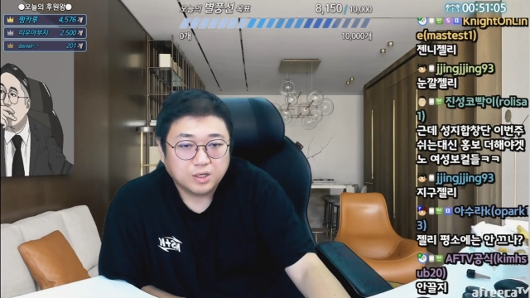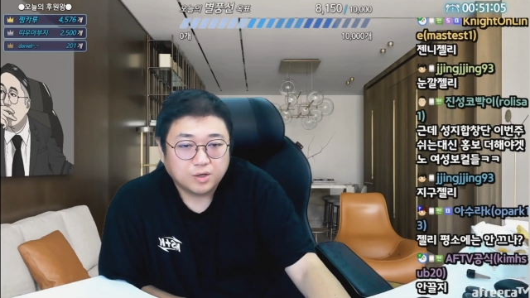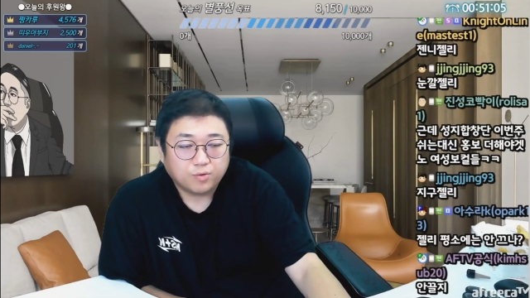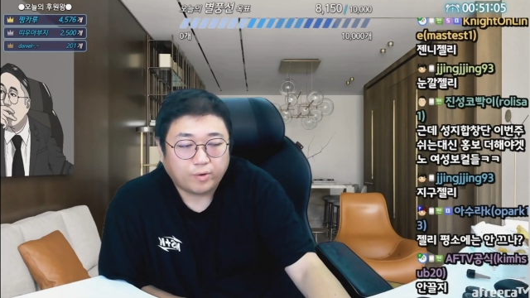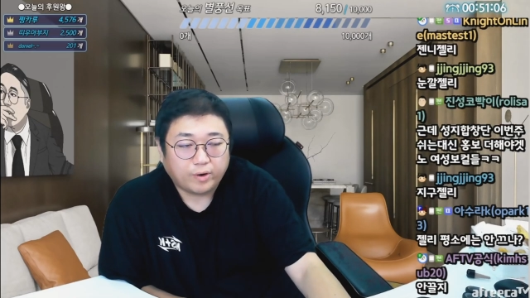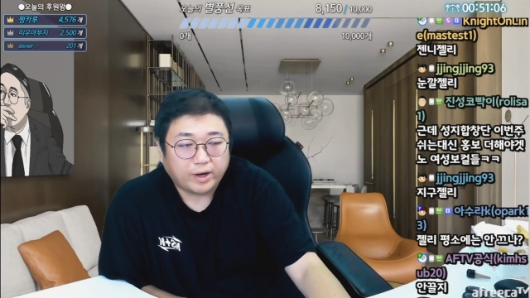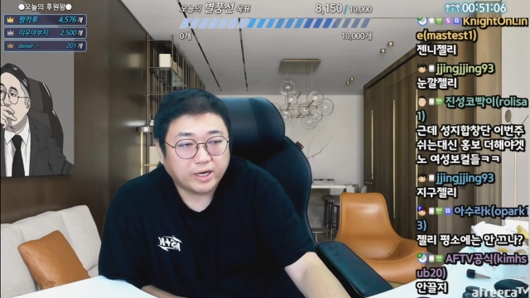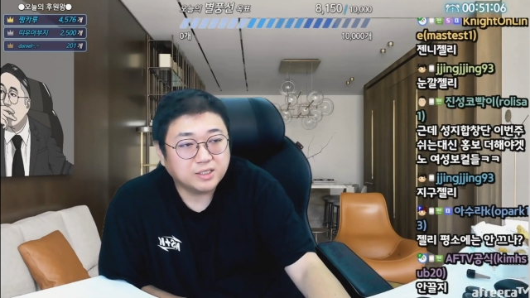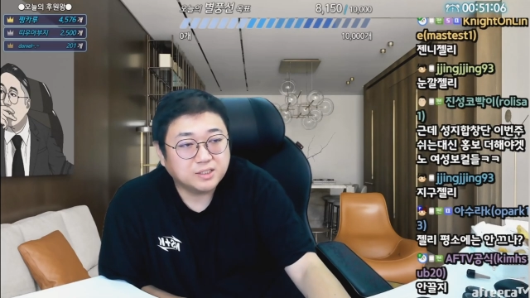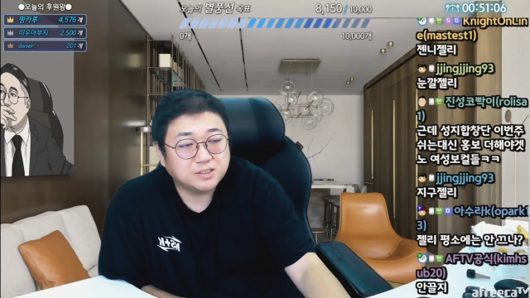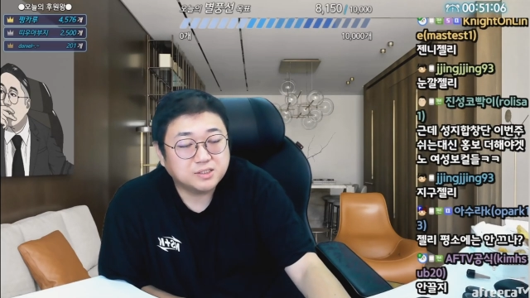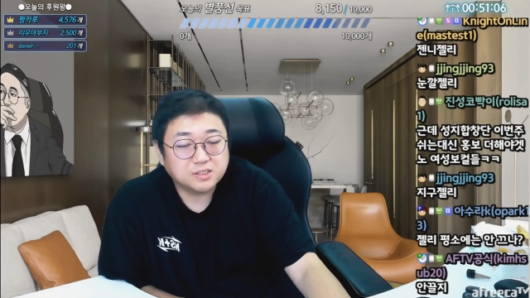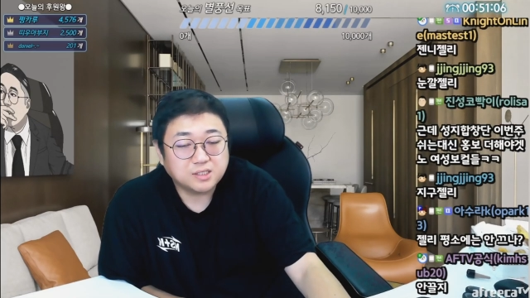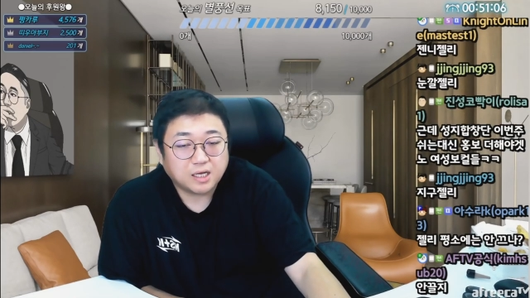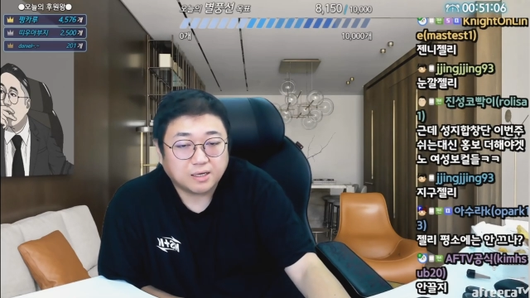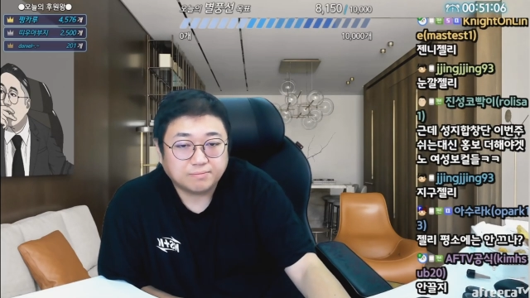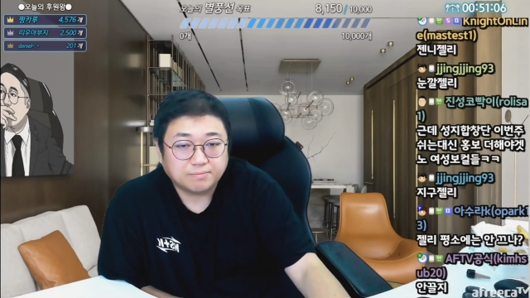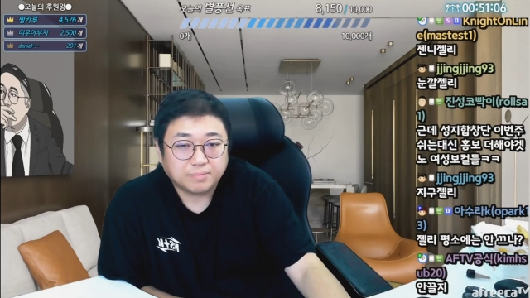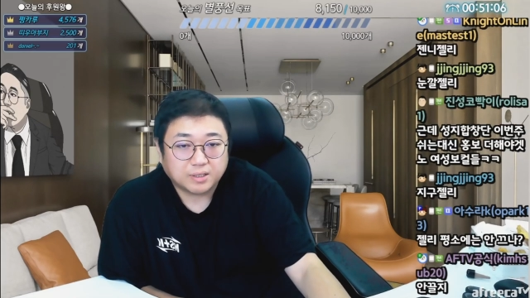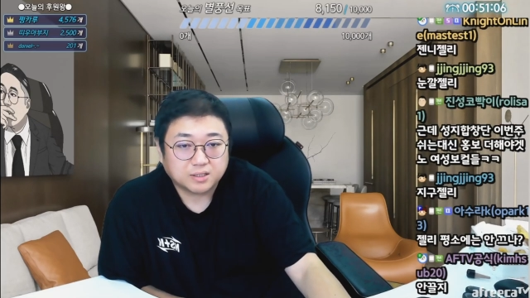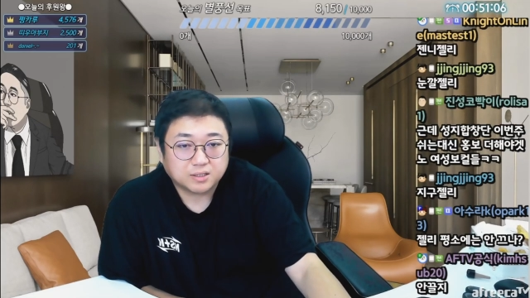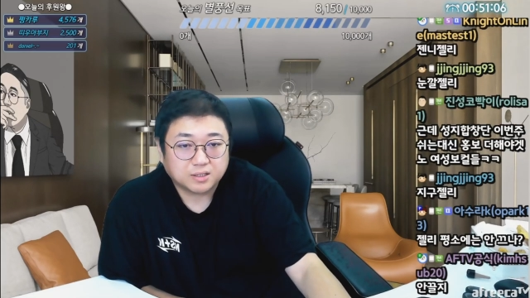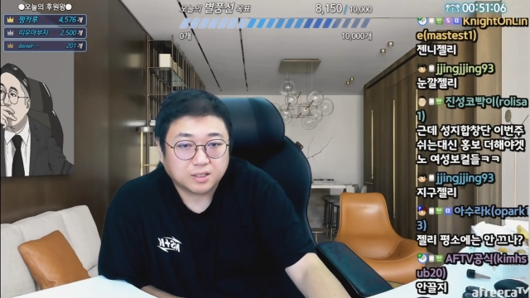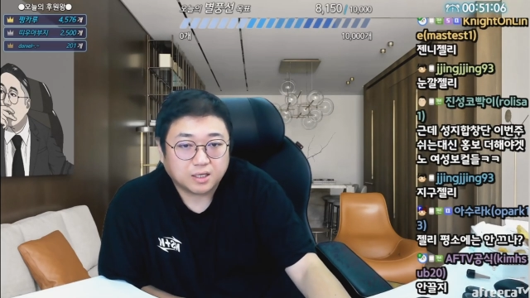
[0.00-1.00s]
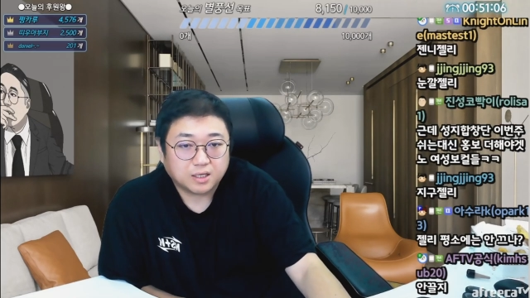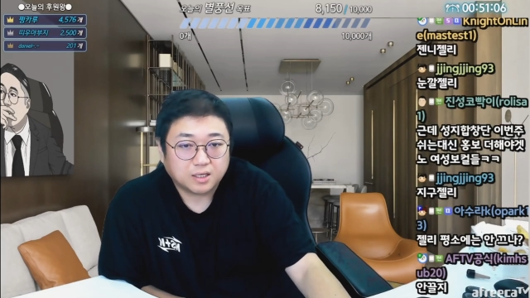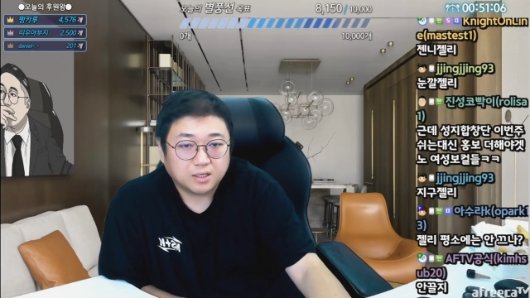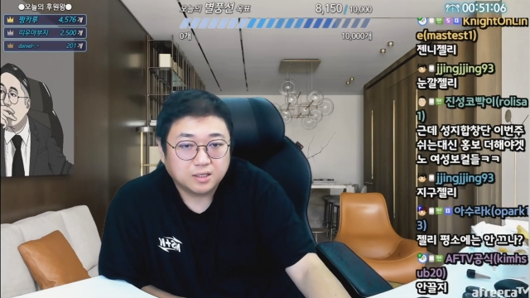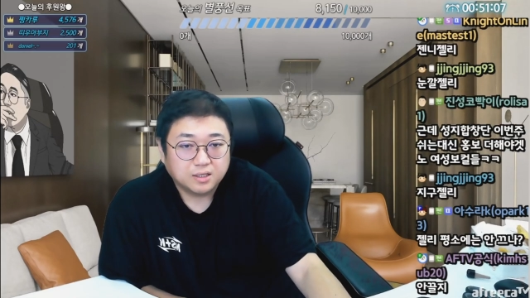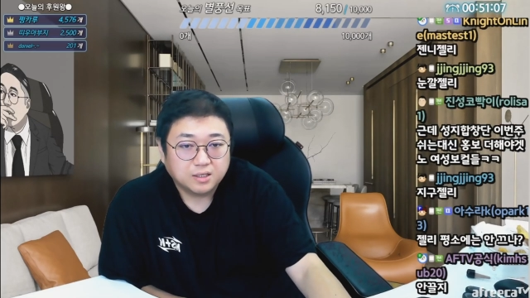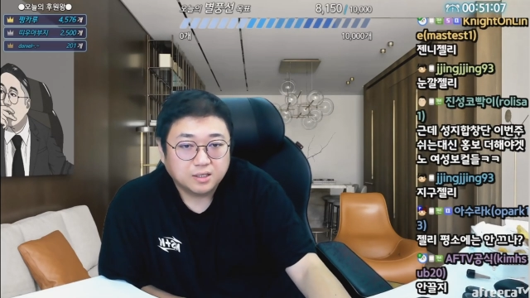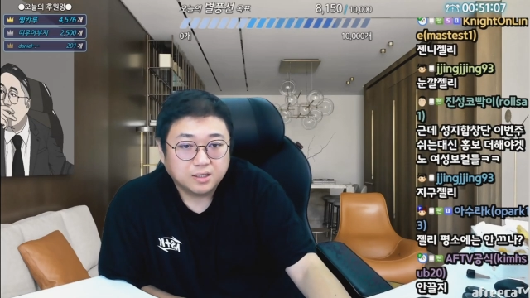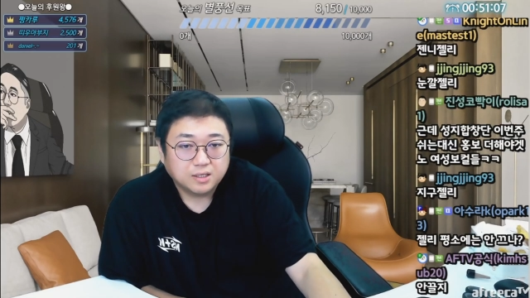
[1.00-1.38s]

YG는 안 봤다